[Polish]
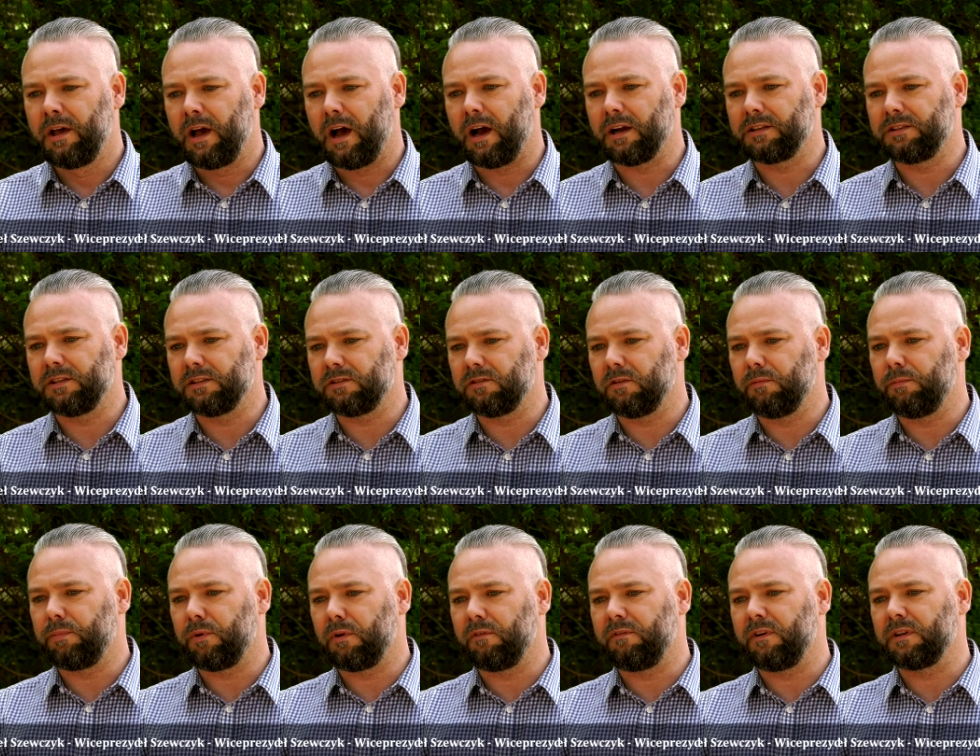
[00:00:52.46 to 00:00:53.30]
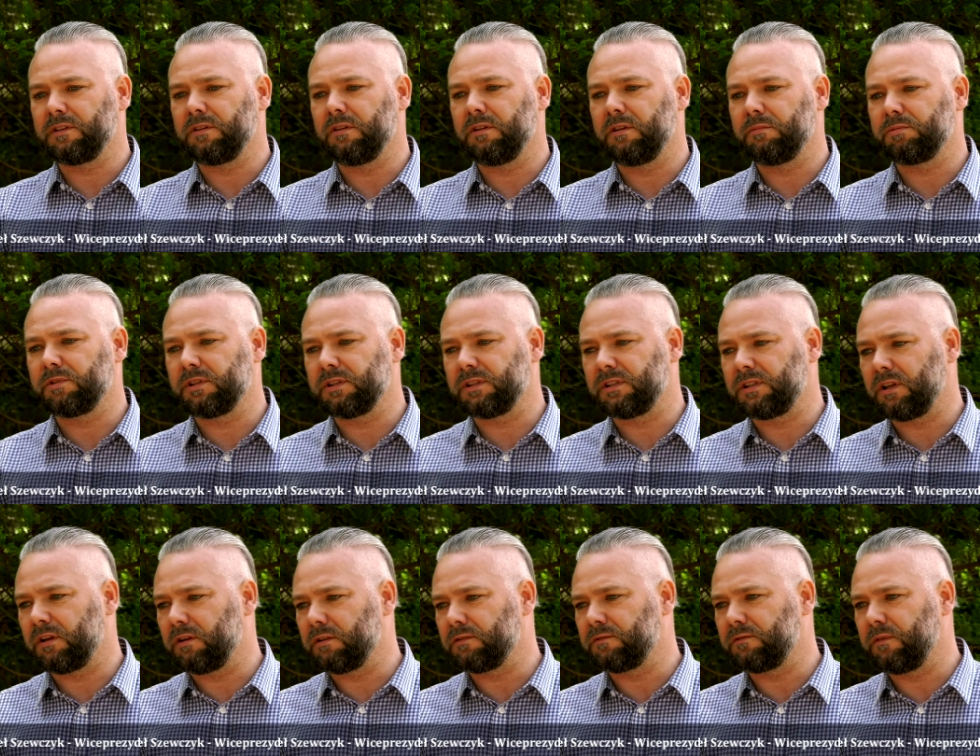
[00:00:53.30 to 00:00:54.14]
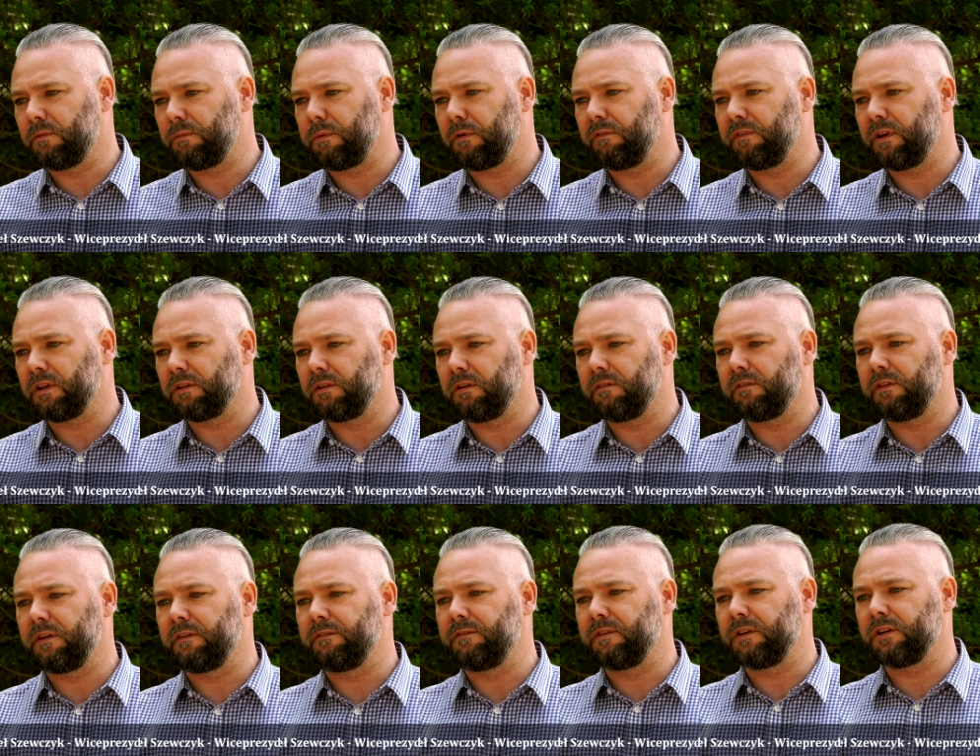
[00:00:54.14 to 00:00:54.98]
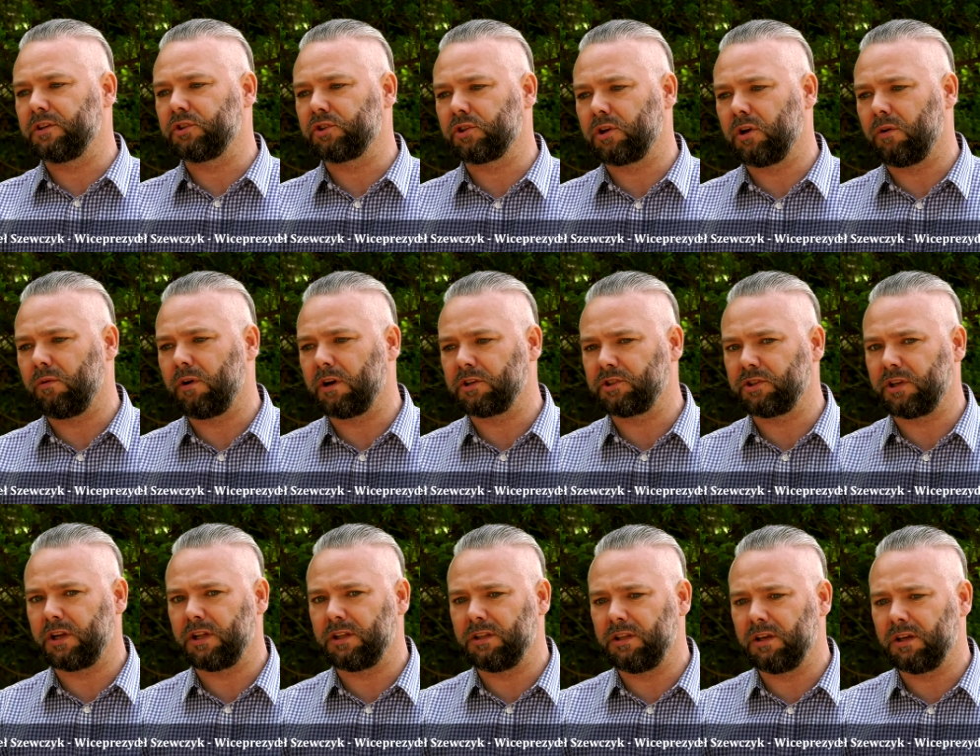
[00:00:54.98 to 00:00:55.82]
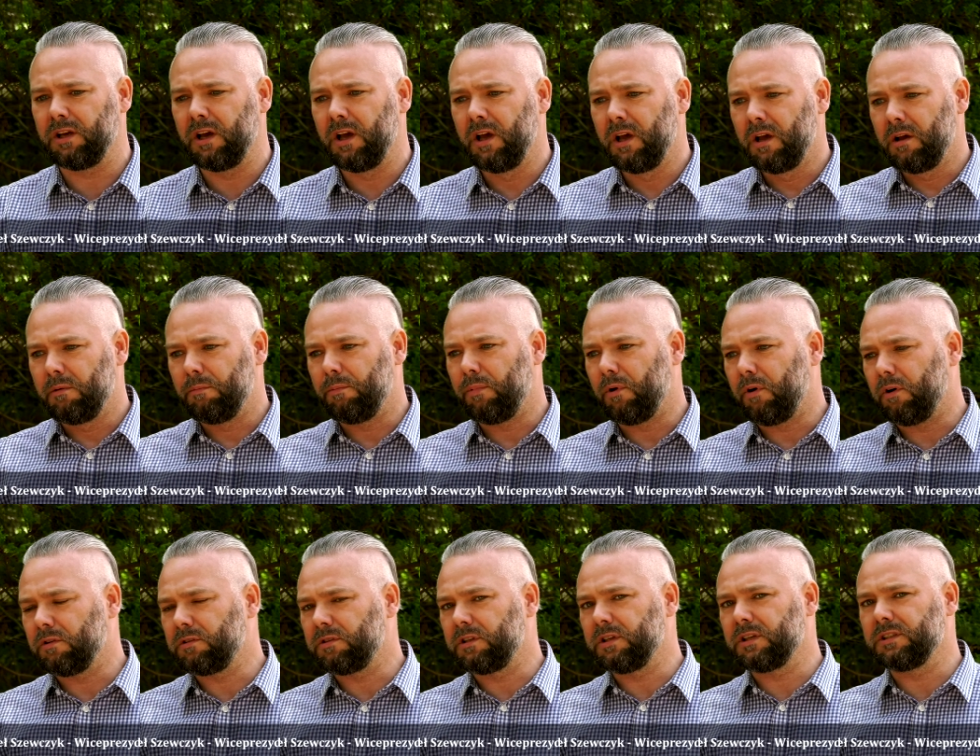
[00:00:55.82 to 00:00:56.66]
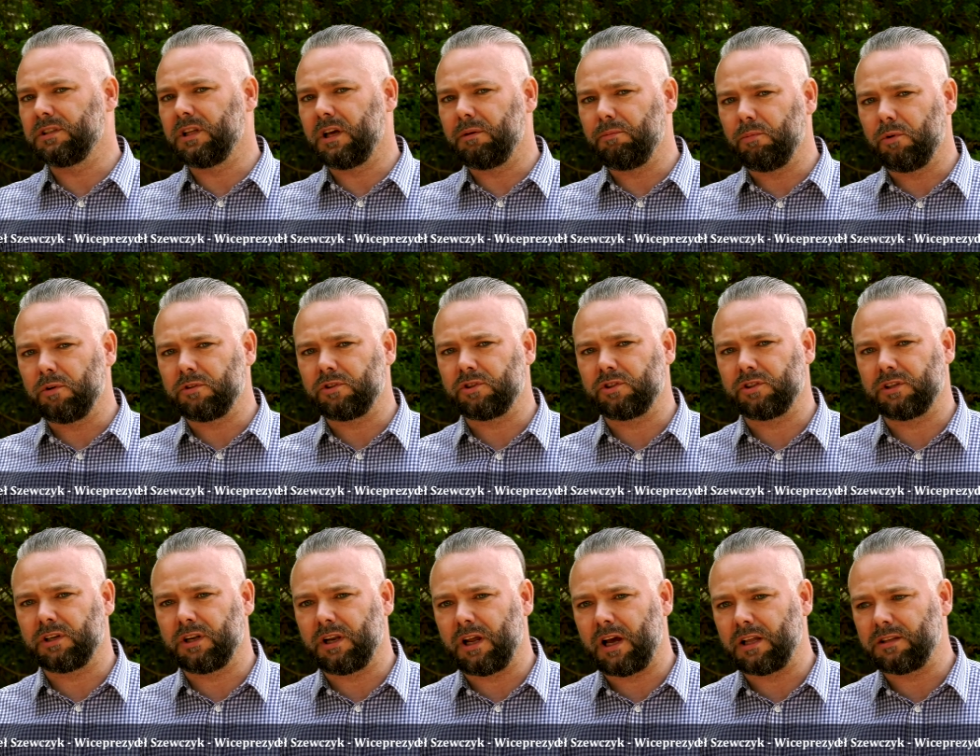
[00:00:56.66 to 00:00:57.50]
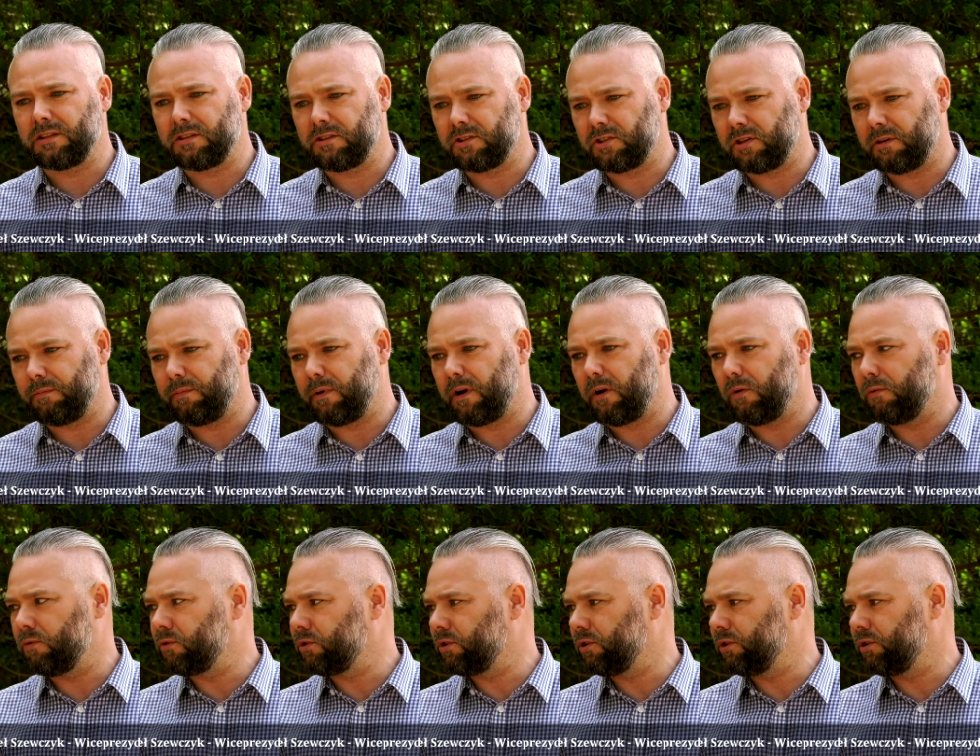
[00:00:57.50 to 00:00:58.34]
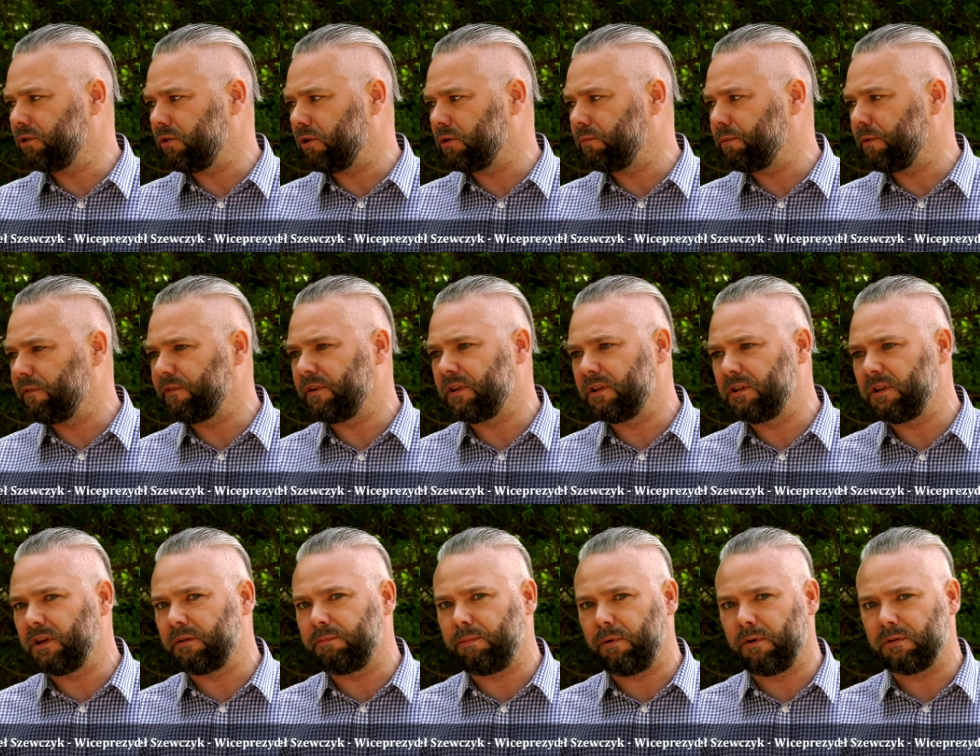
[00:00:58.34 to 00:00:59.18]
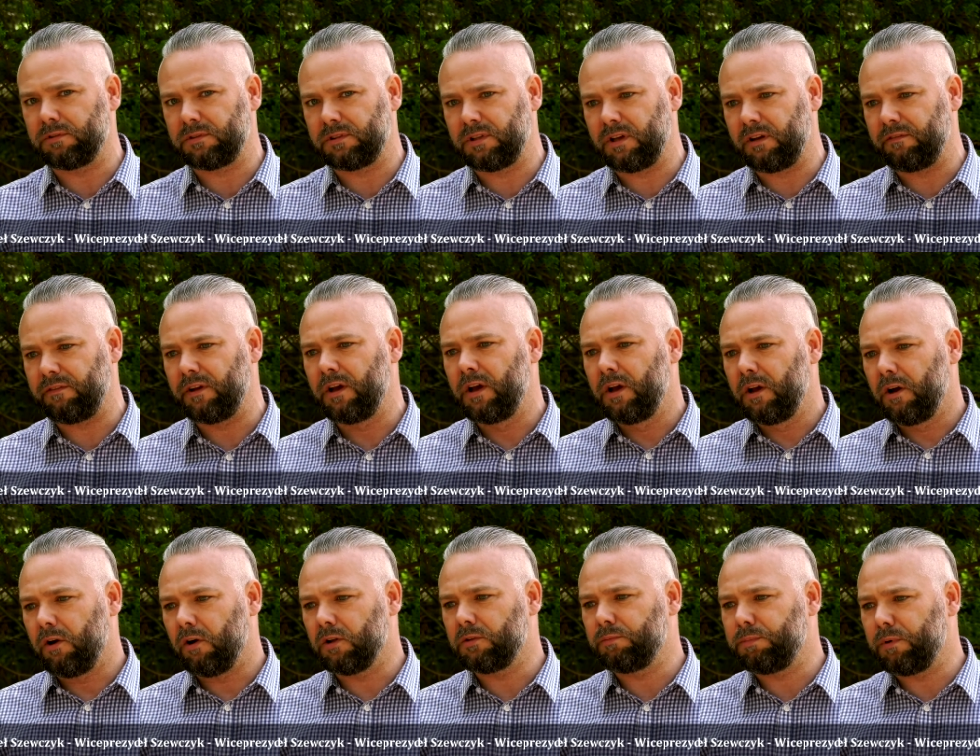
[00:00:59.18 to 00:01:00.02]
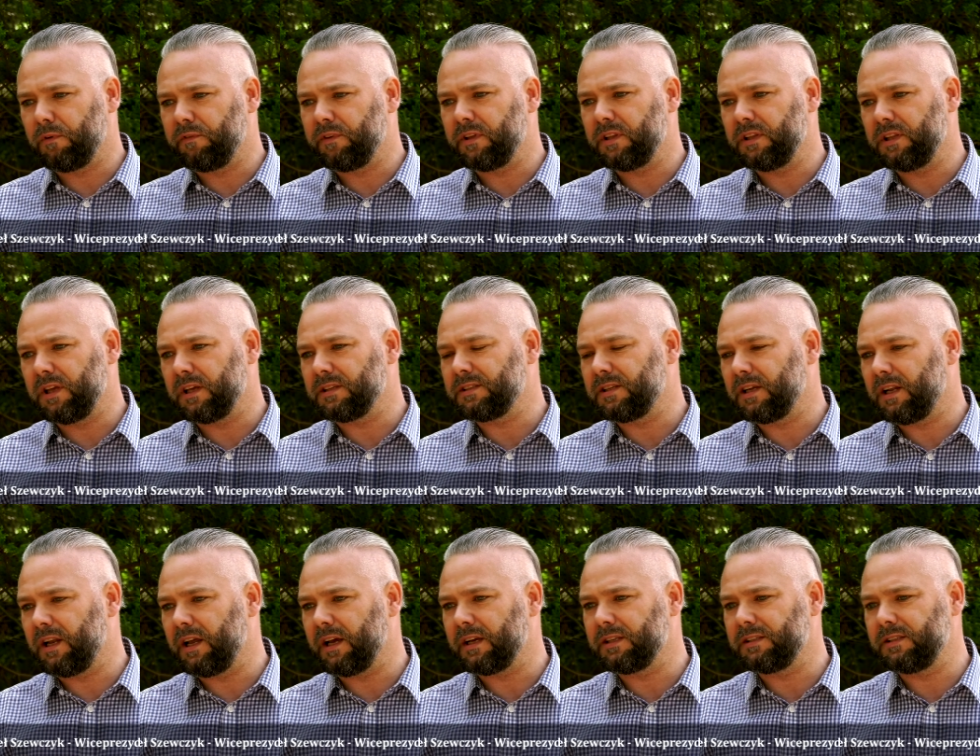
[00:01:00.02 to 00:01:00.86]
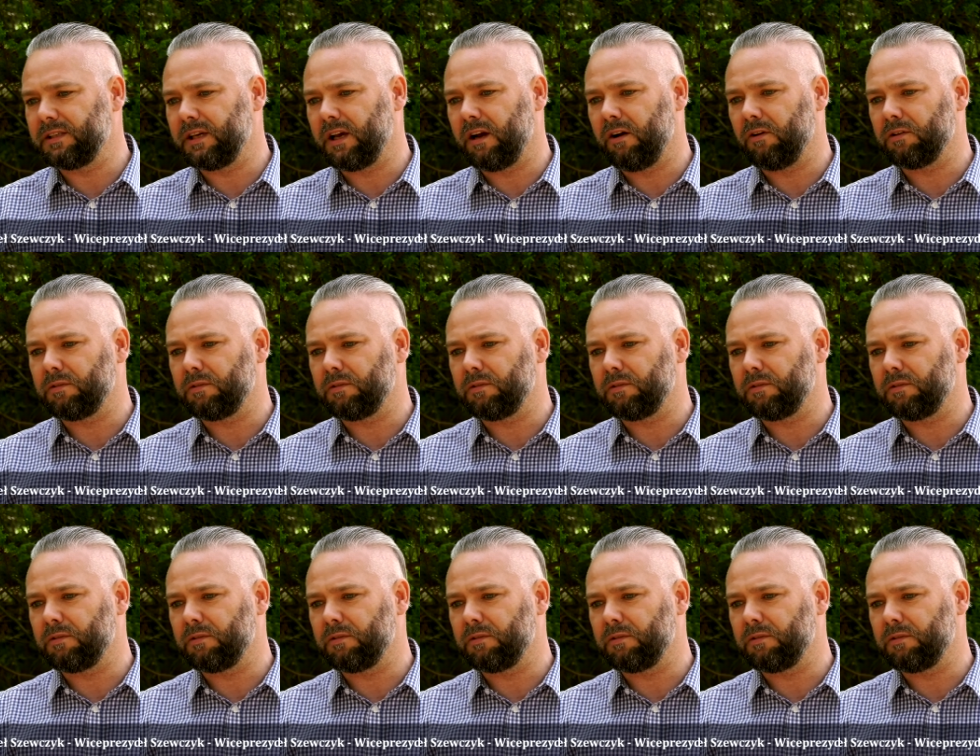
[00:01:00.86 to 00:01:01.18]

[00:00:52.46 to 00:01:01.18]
akcje są prowadzone przez starostwo powiatowe w szkołach średnich, bo od tych naj najmłodszych lat trzeba uczyć odpowiednich postaw. Odpowiednia selekcja